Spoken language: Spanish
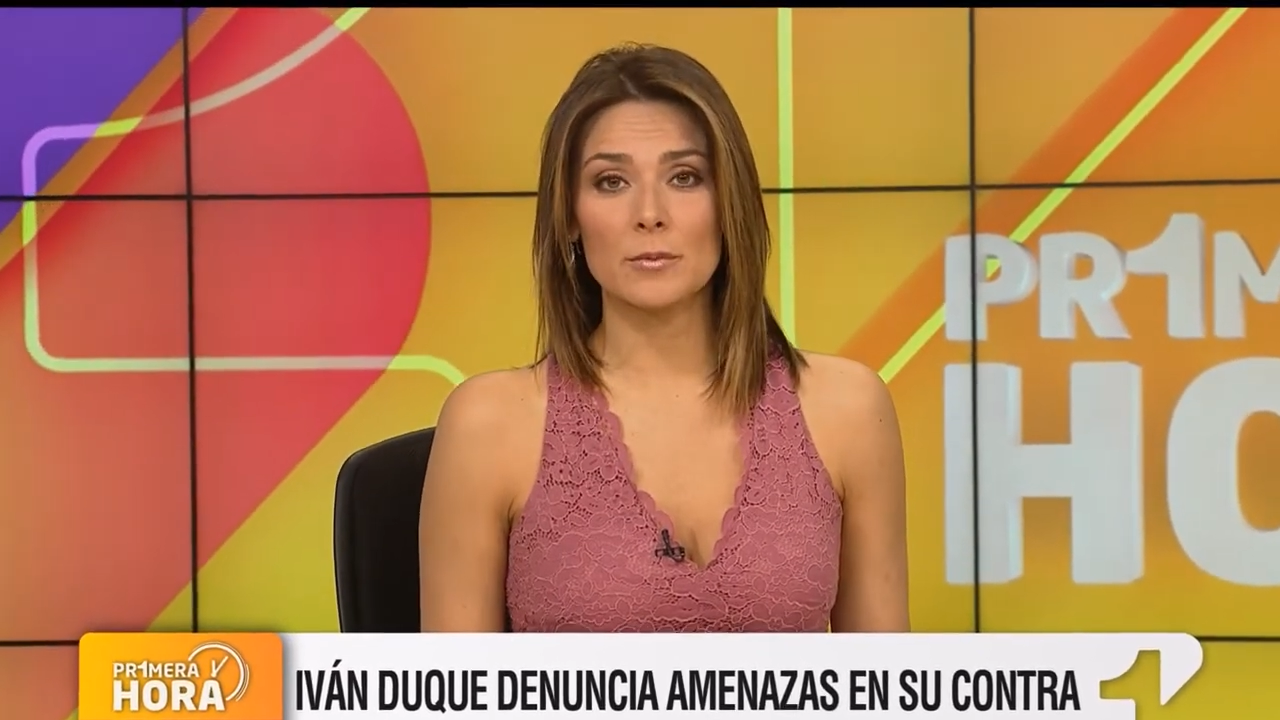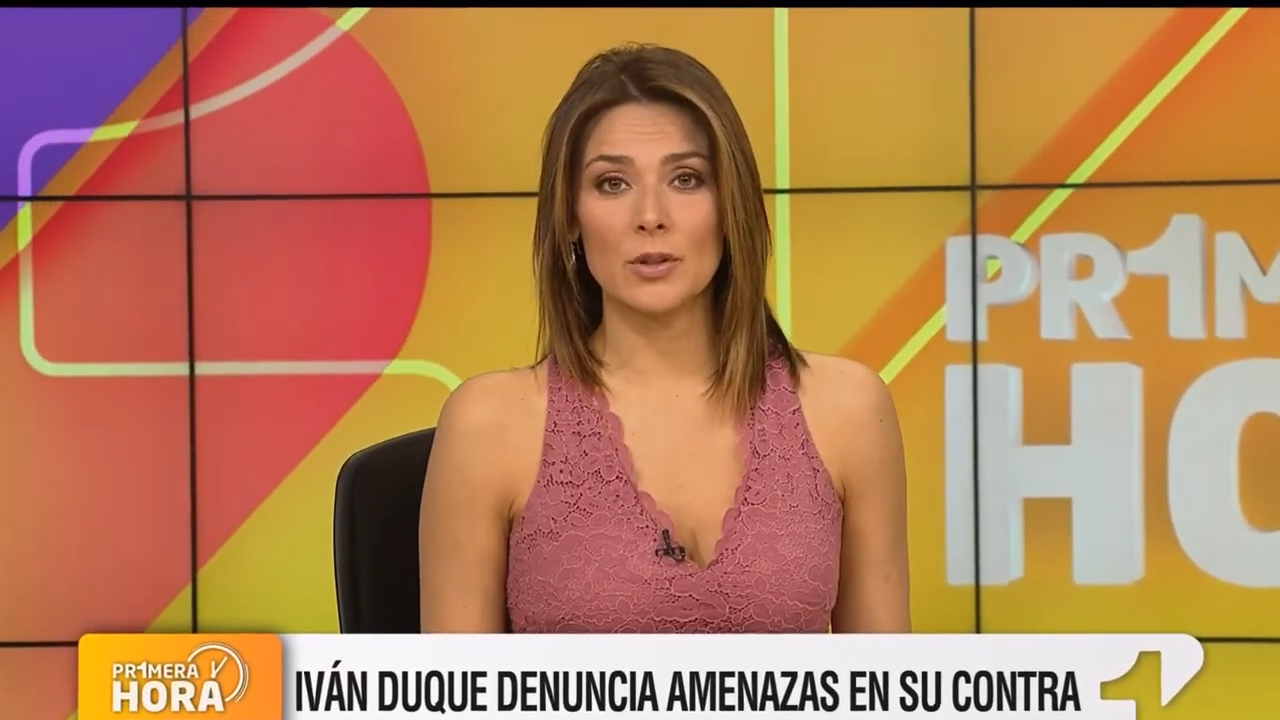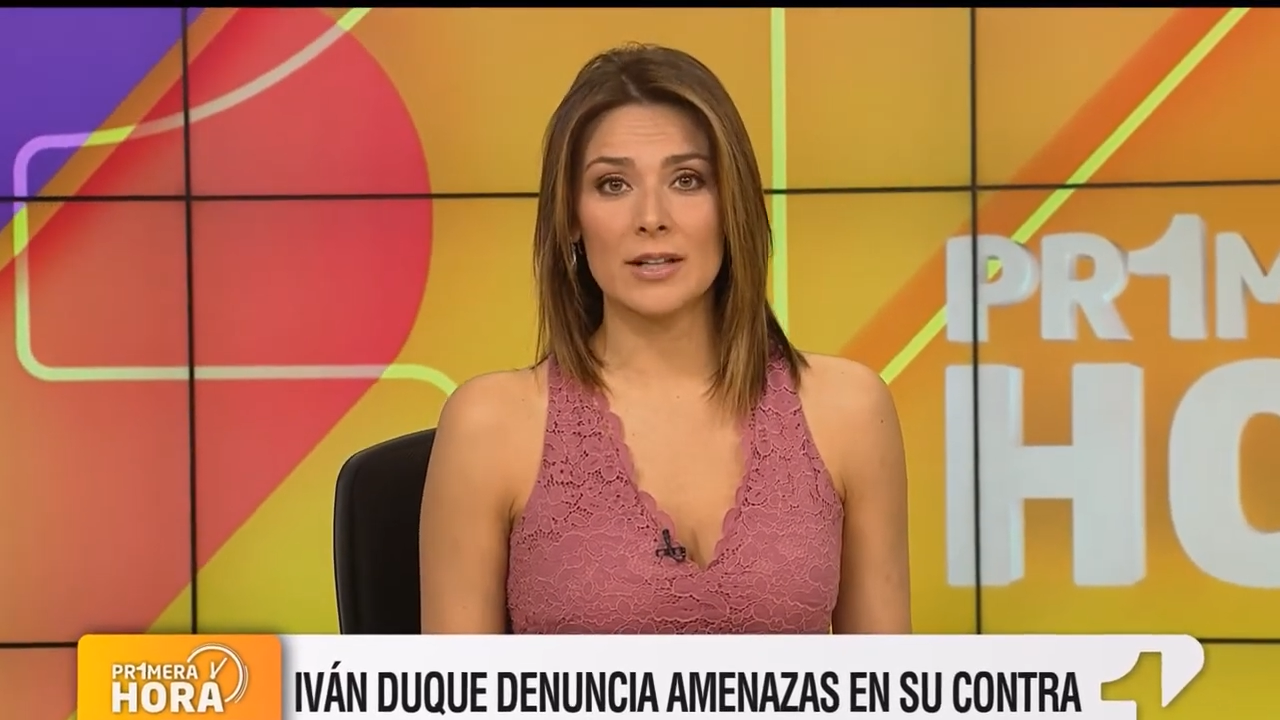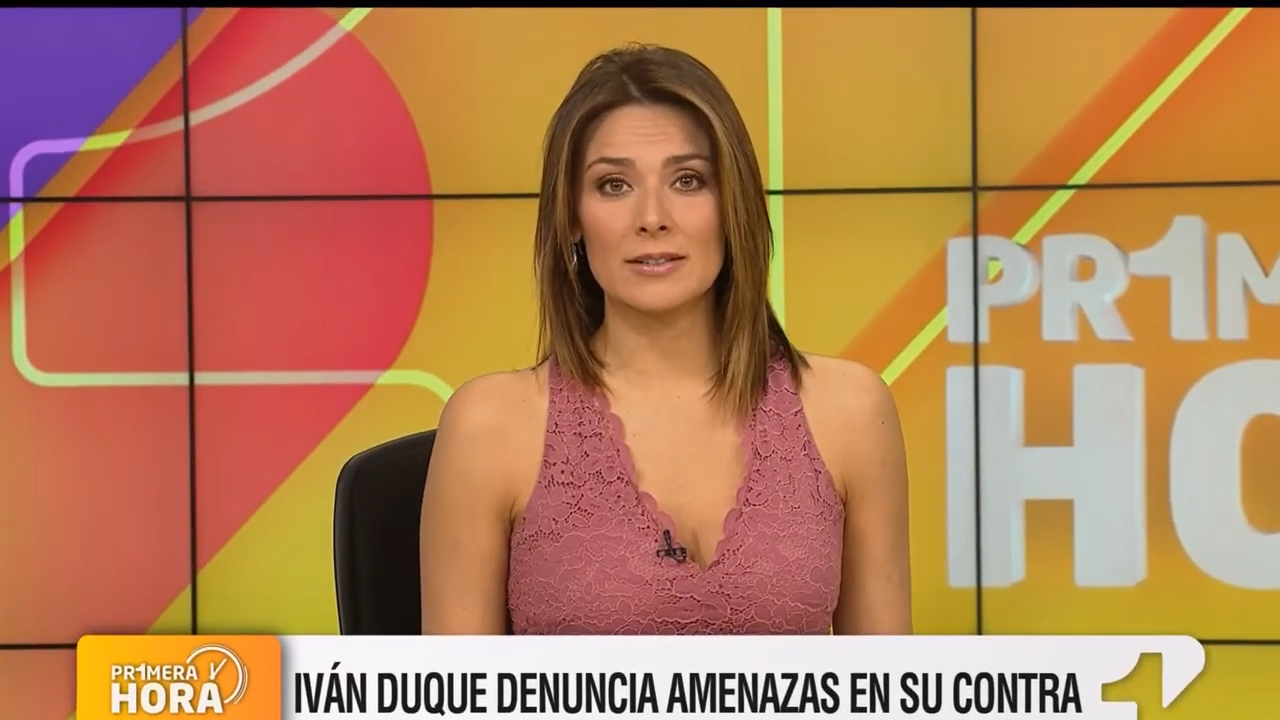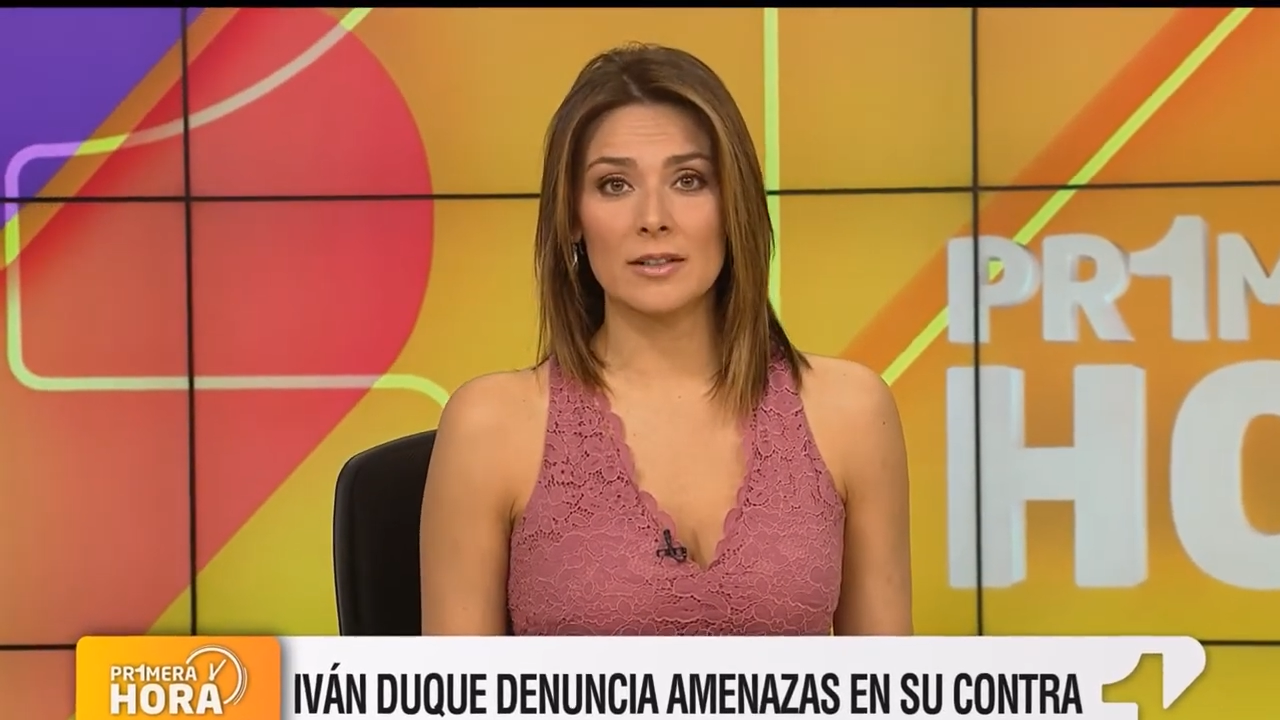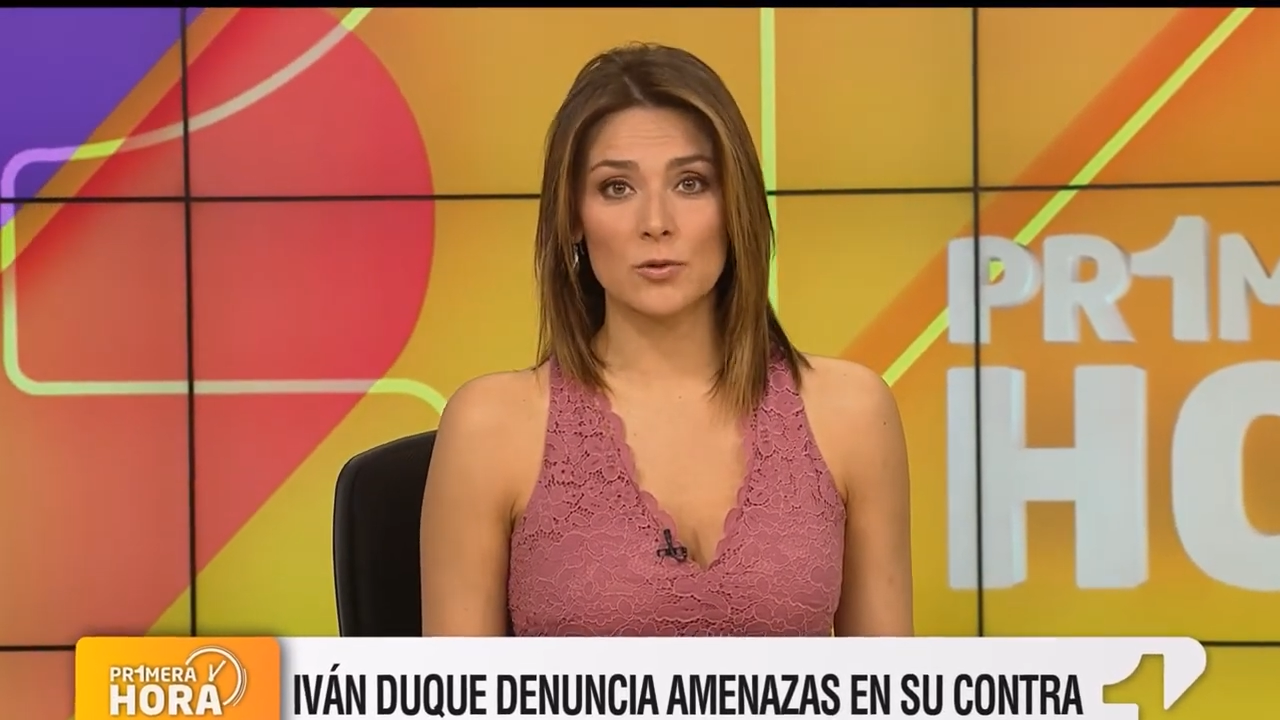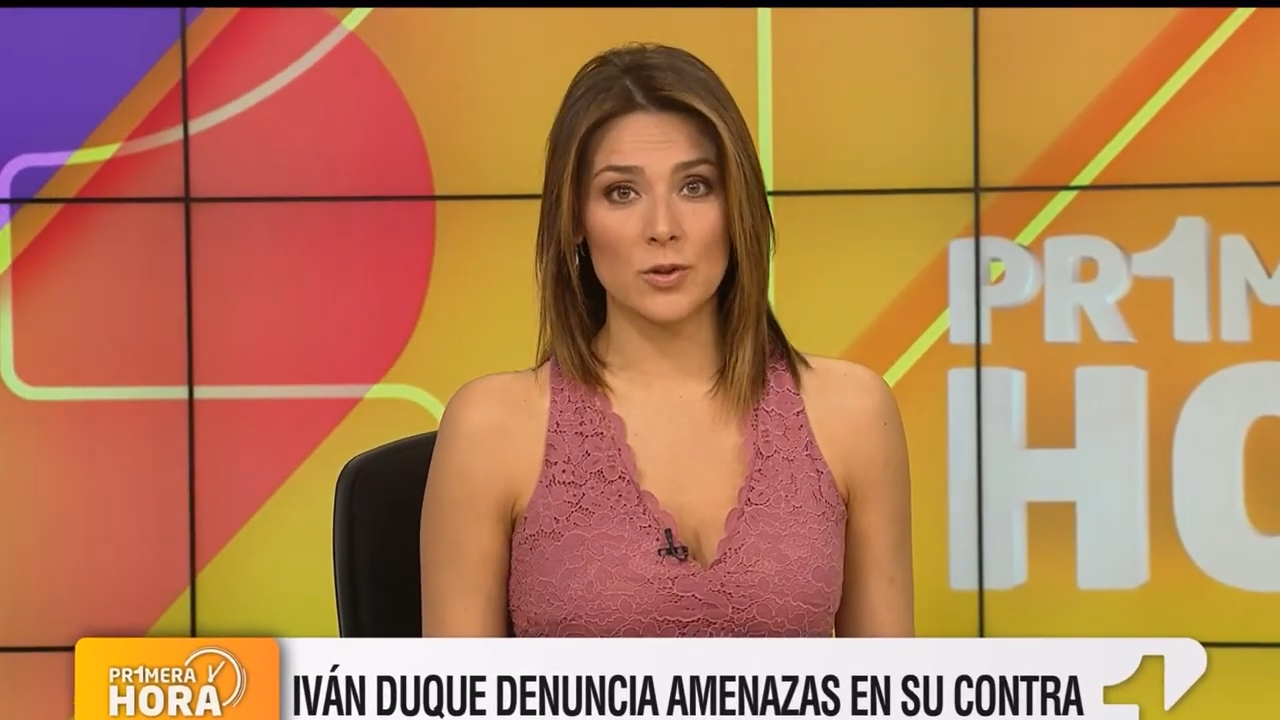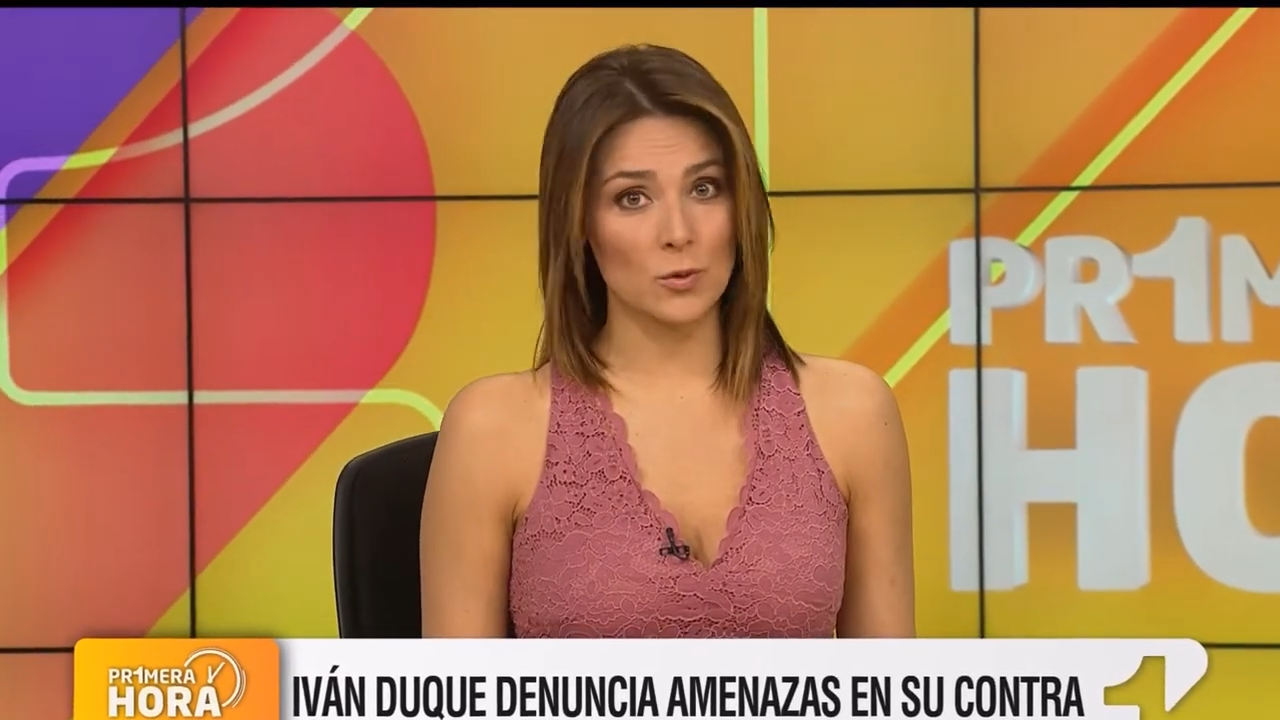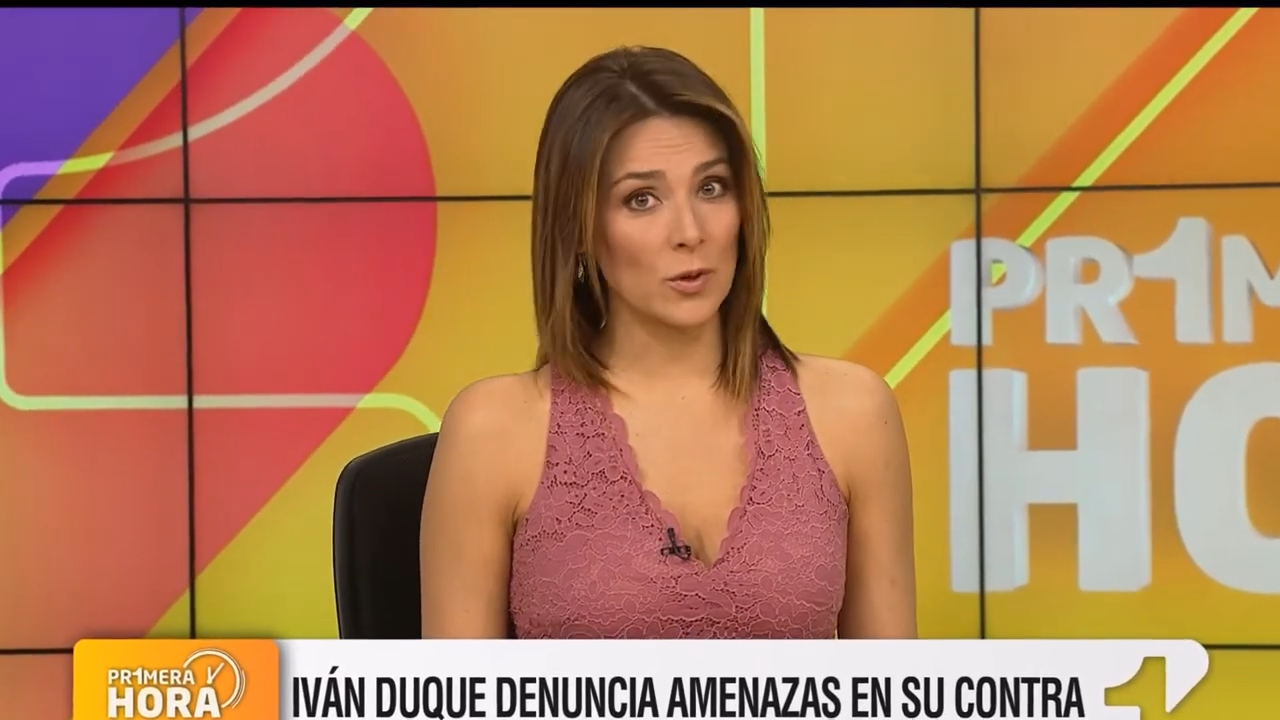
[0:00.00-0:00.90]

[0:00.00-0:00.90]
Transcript: Morales renuncia a su